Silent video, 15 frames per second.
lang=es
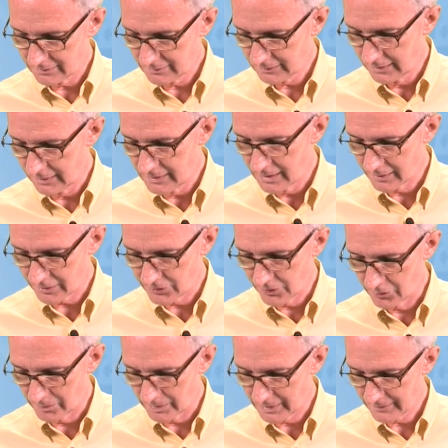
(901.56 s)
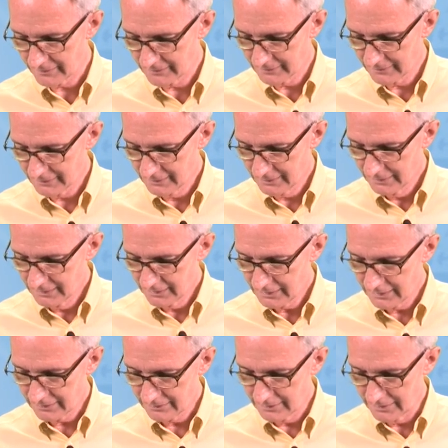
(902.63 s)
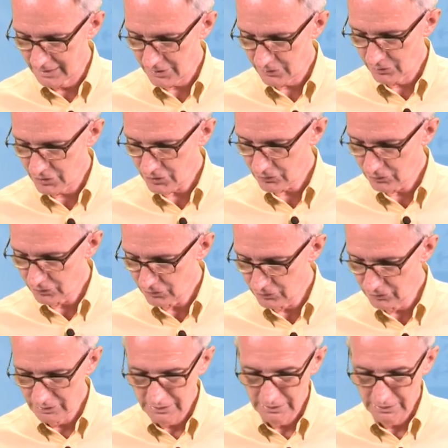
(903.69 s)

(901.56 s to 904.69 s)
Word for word: quería resolver. Y esto es todo.